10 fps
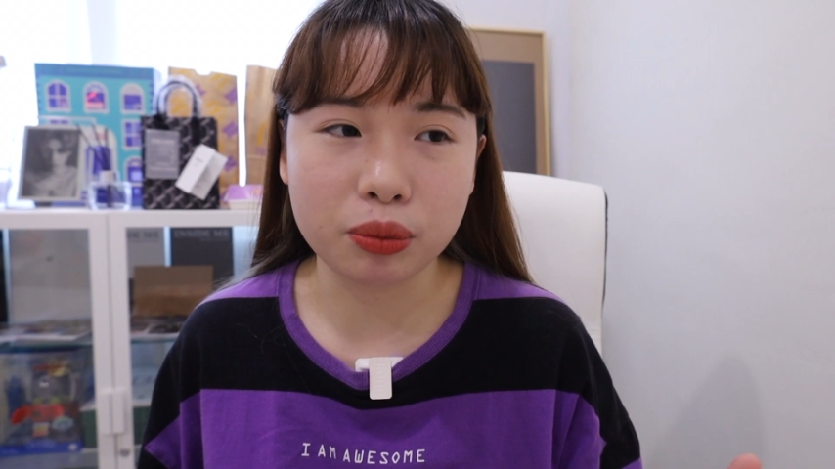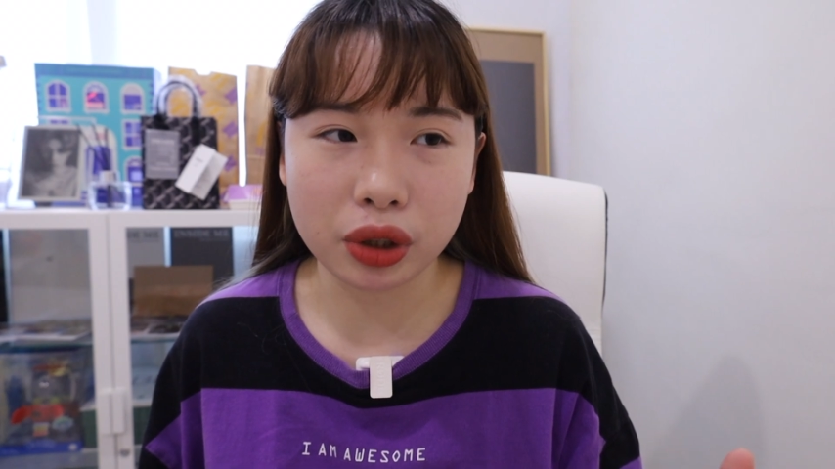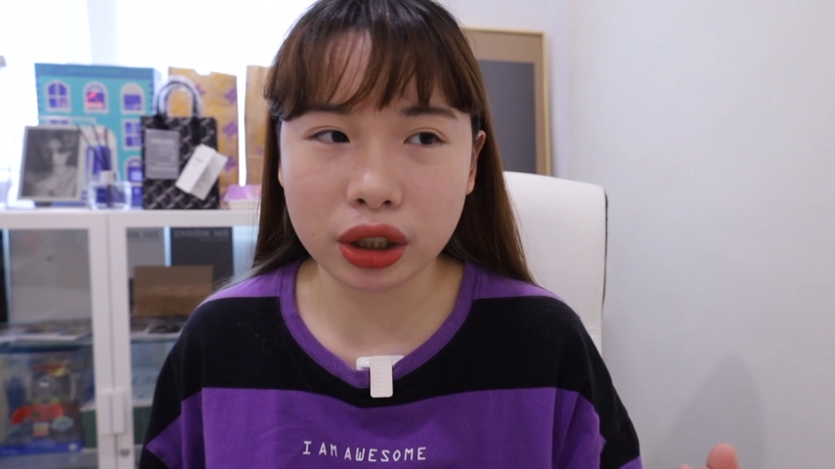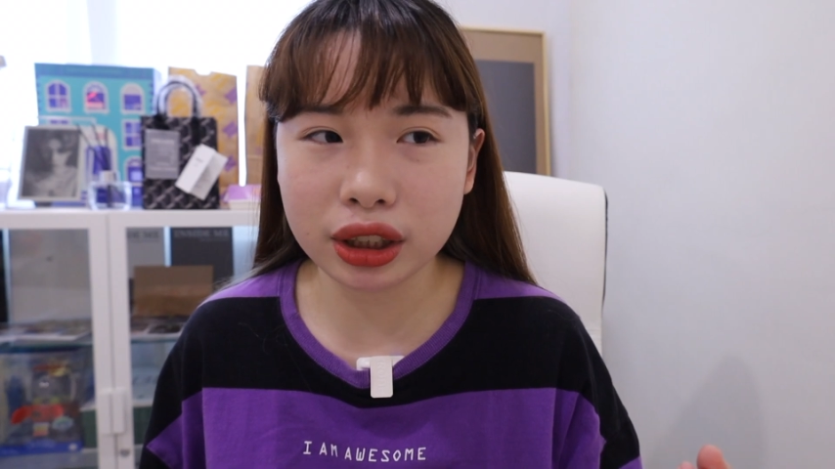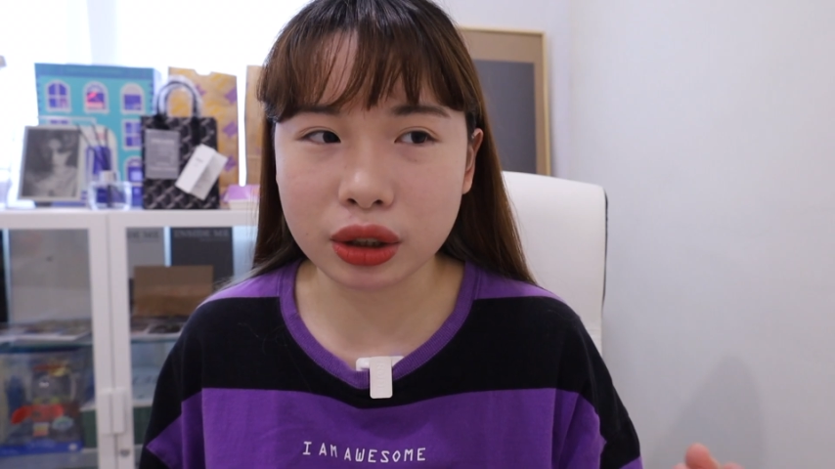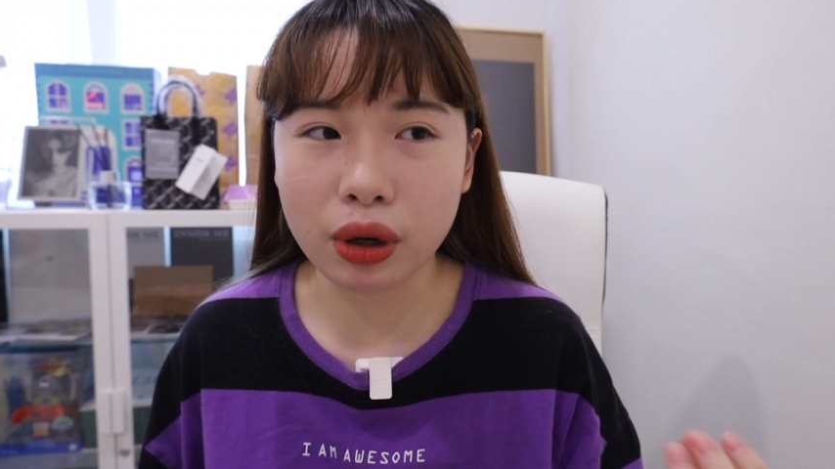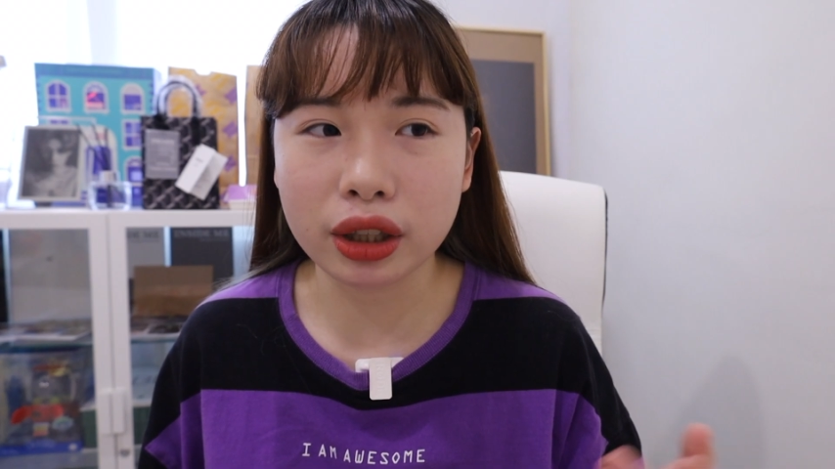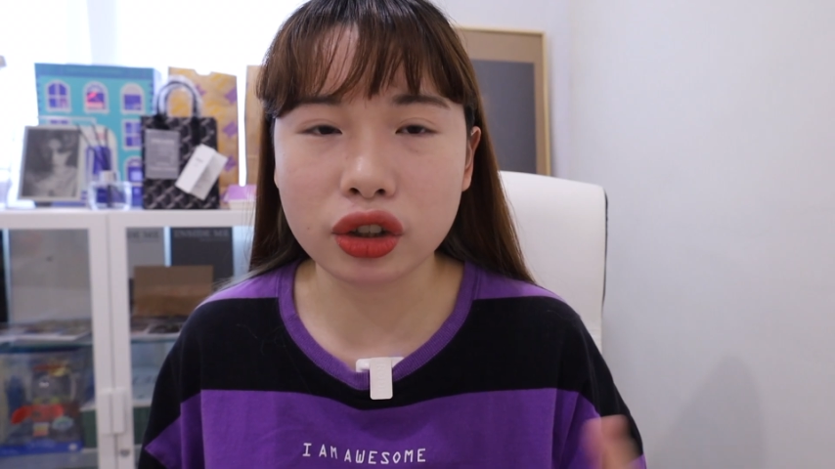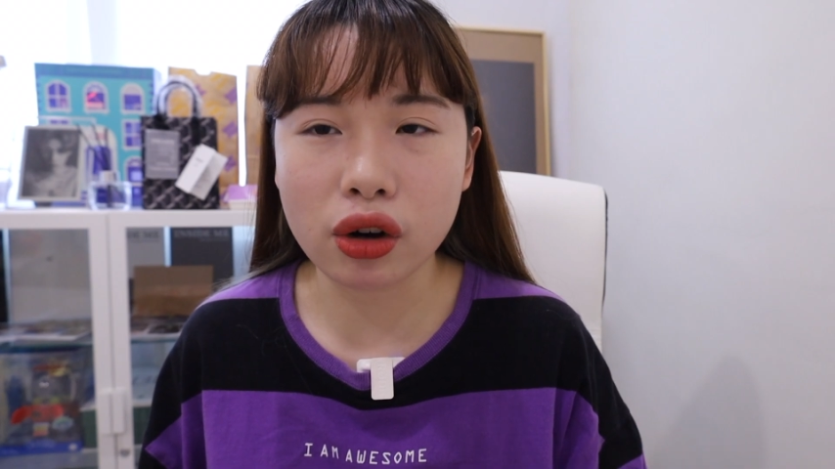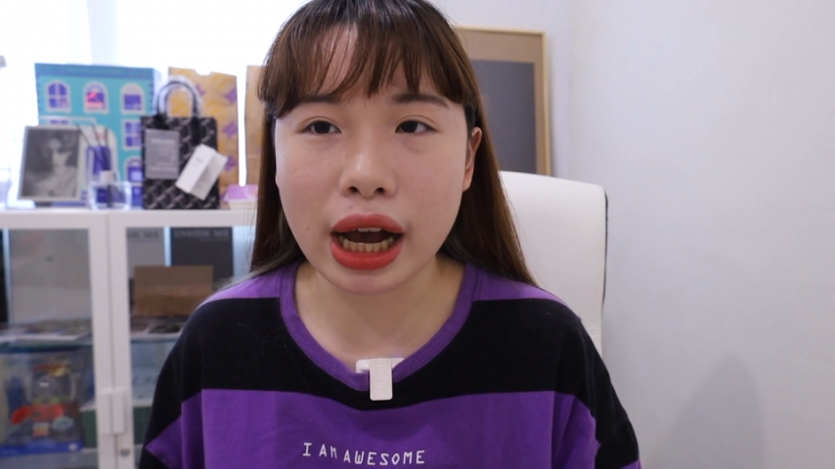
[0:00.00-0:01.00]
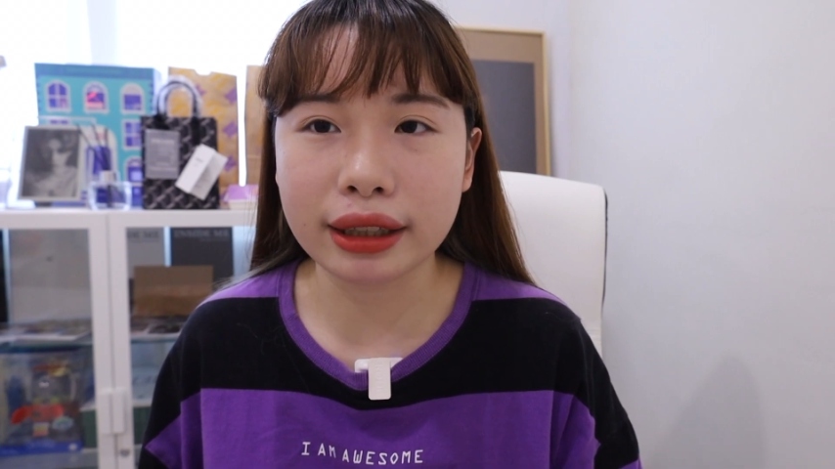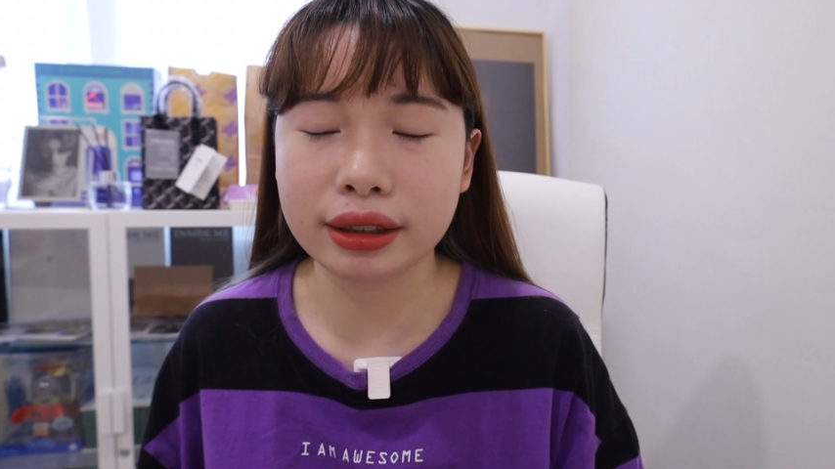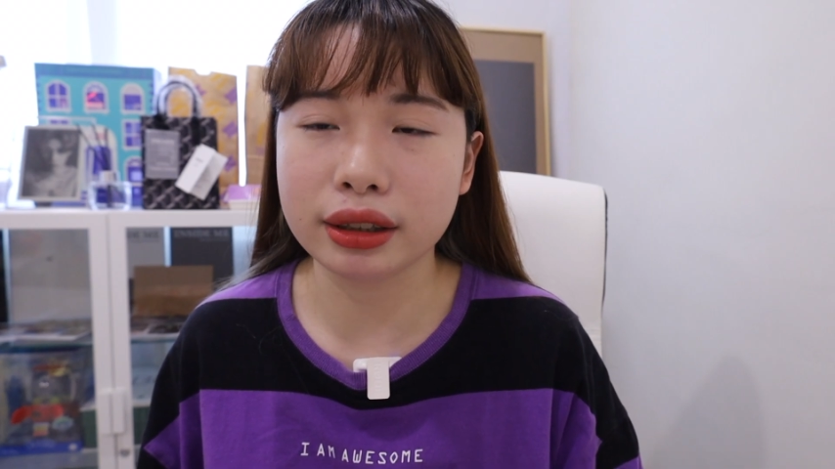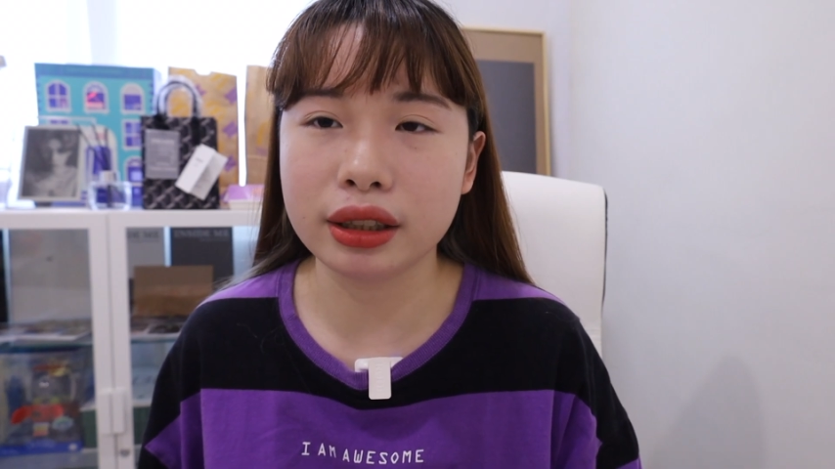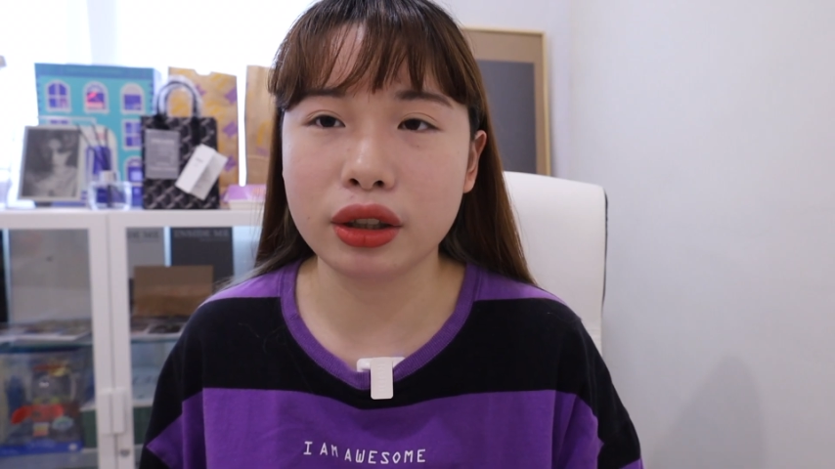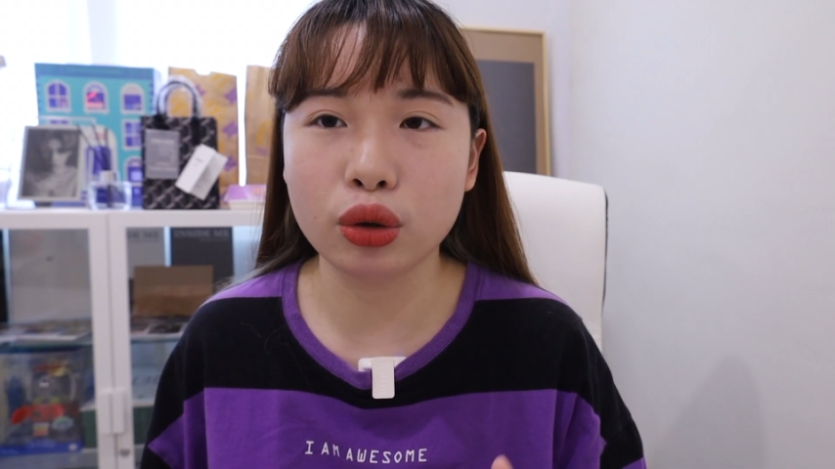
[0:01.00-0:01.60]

比较喜欢收看时间，